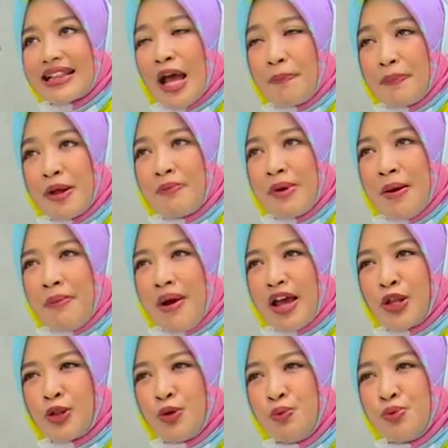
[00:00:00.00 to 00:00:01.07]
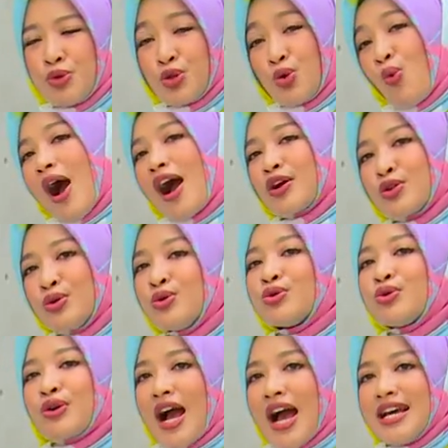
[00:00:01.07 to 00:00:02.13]
tapi memang itu butuh waktu
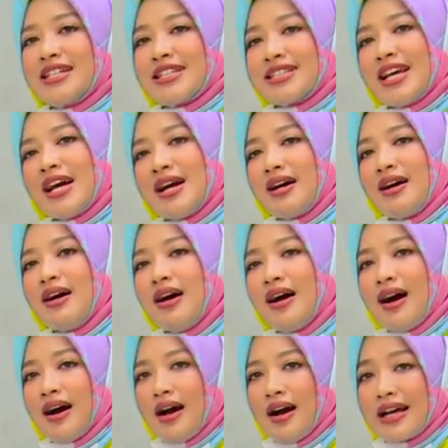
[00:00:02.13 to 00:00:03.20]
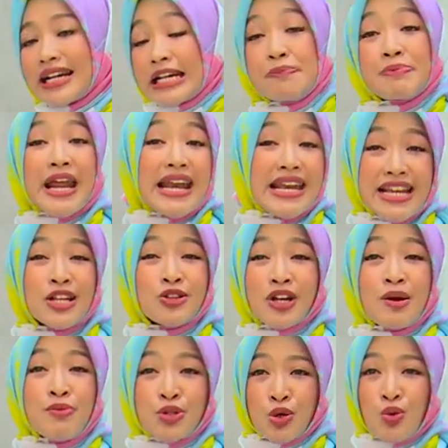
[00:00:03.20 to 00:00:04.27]
untuk akhirnya uh, rebranding itu
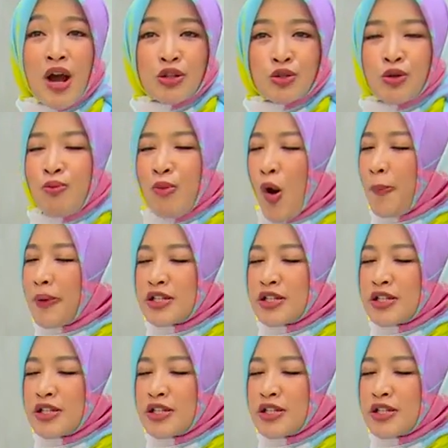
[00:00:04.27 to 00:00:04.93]
kan butuh waktu mau